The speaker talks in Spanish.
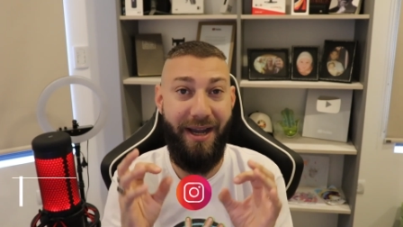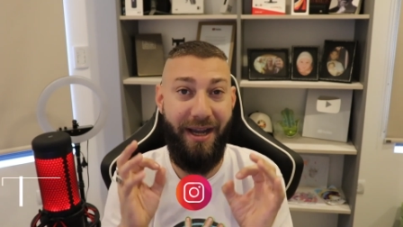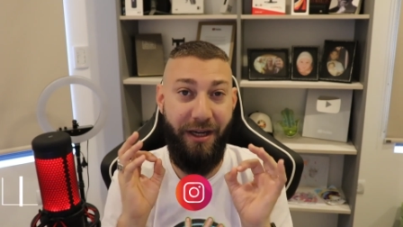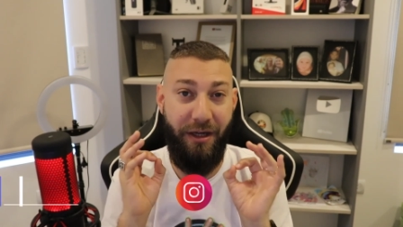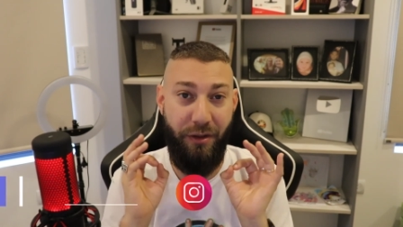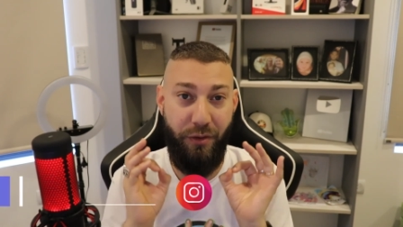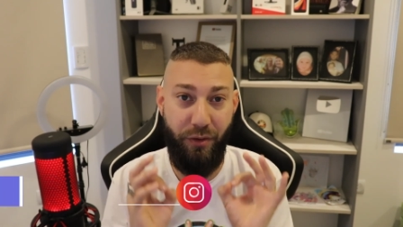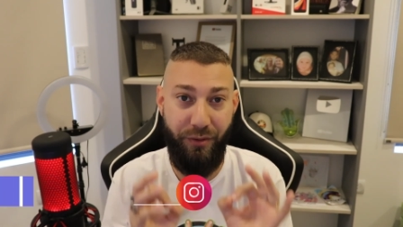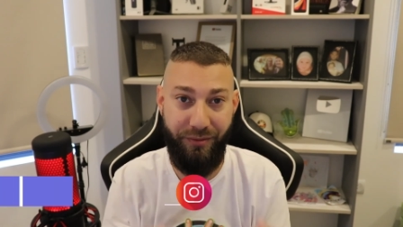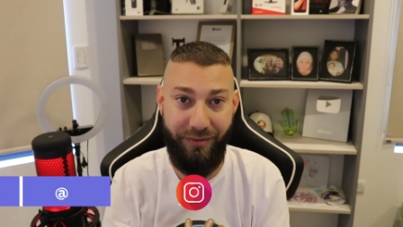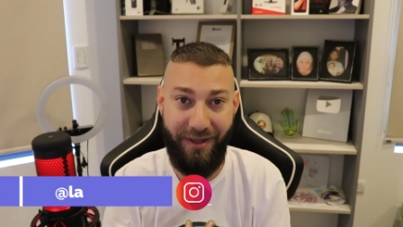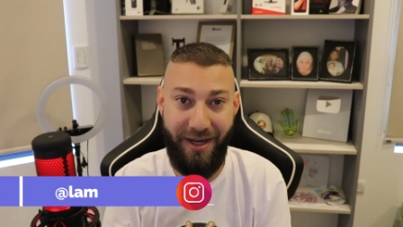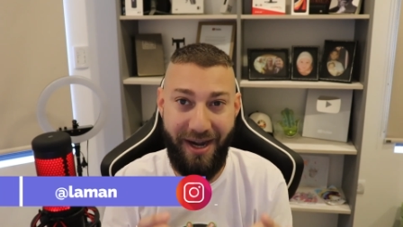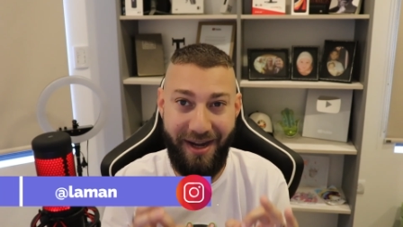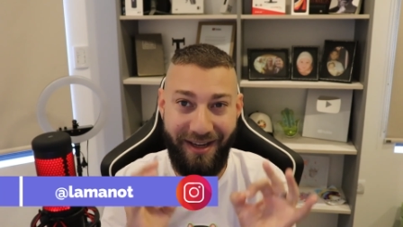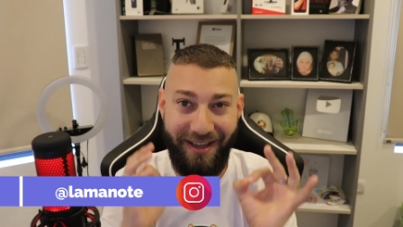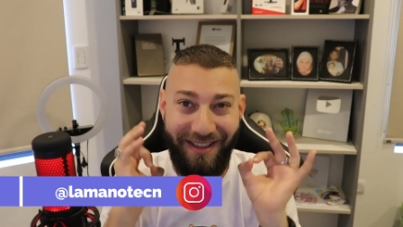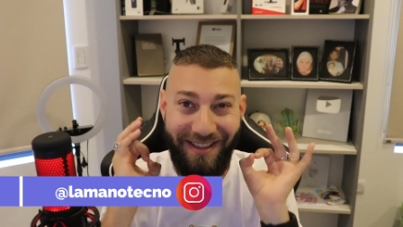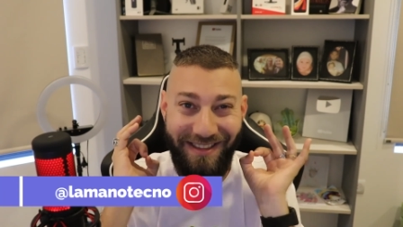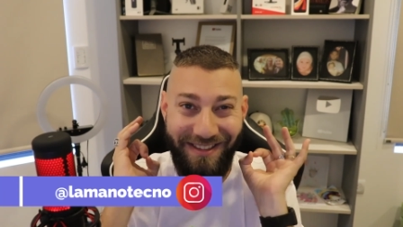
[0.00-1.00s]
a
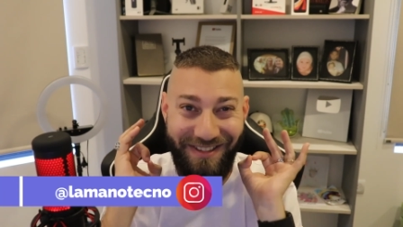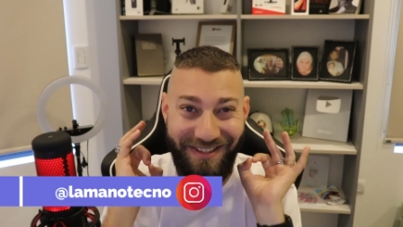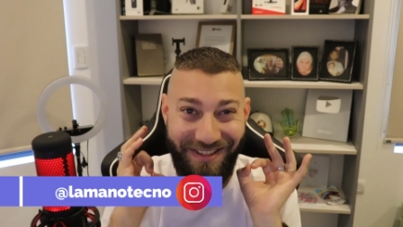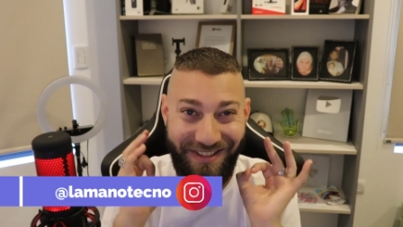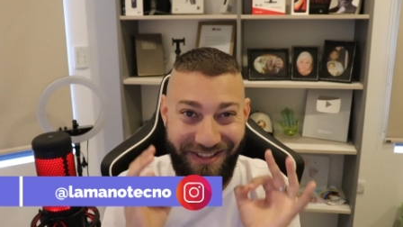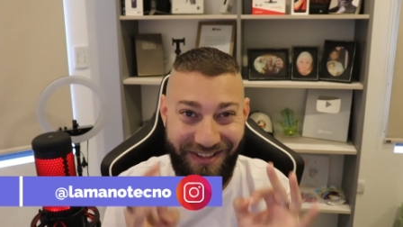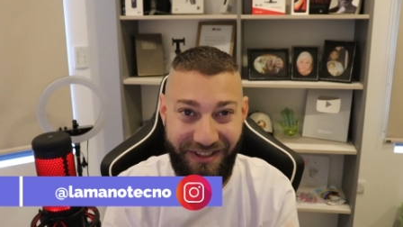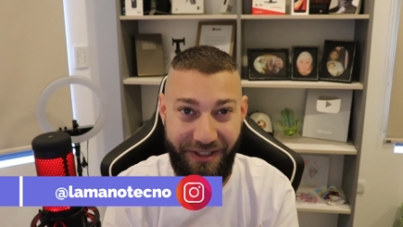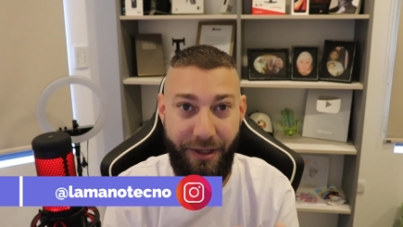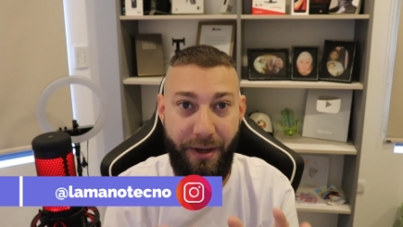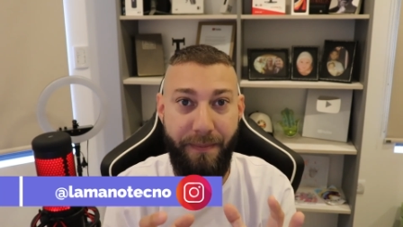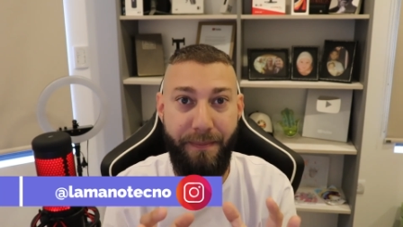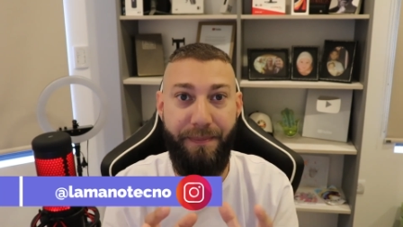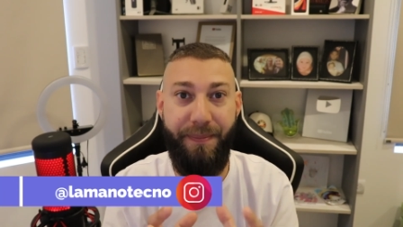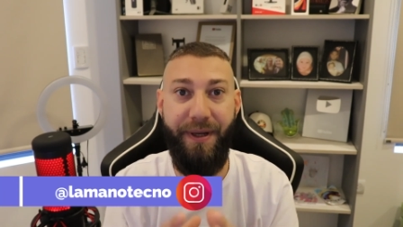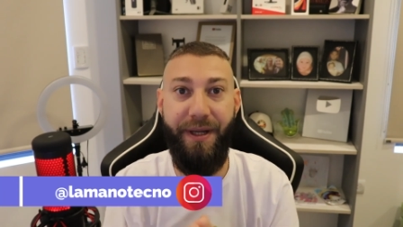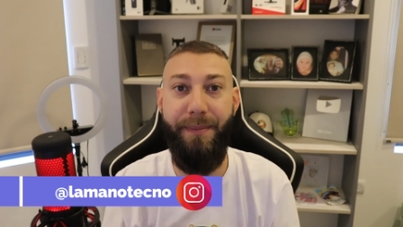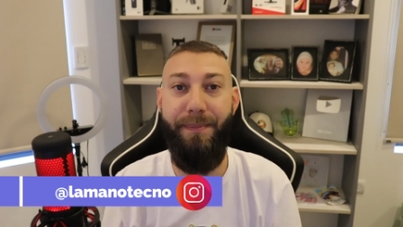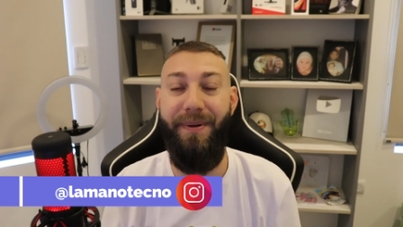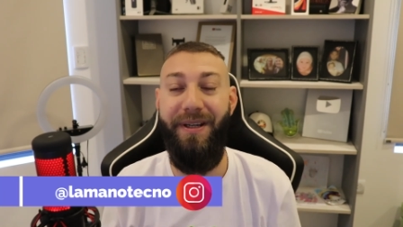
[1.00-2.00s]
encontrar
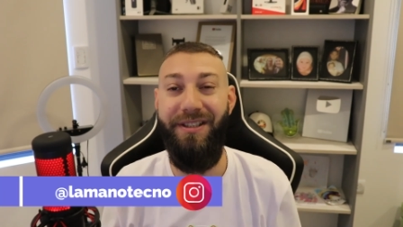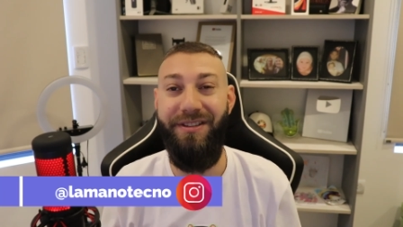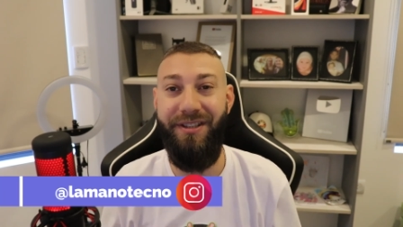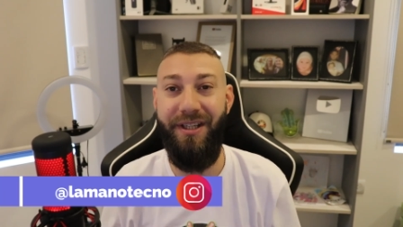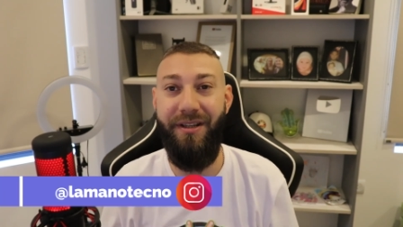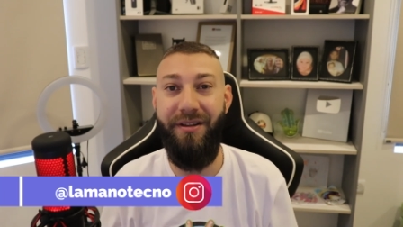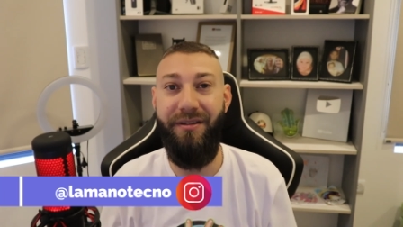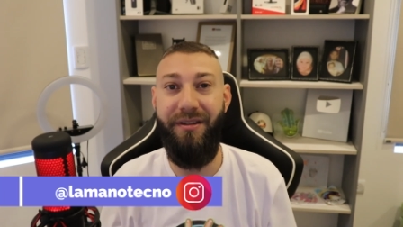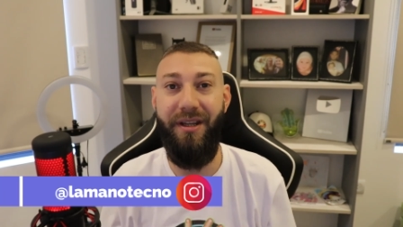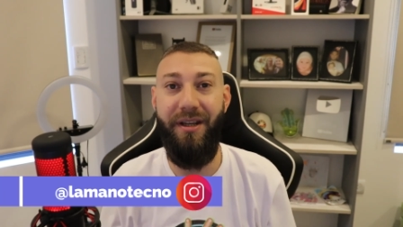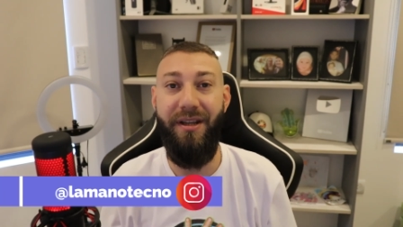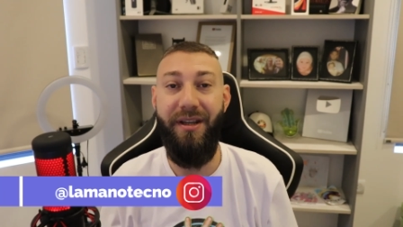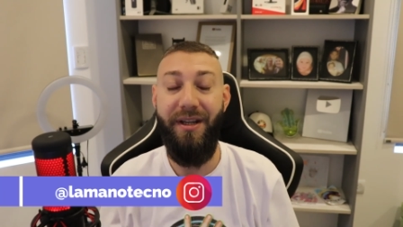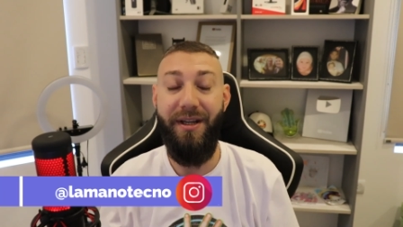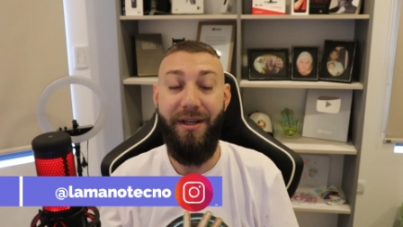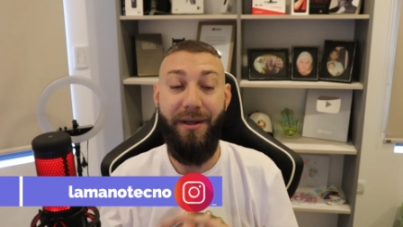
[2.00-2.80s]
siempre presente.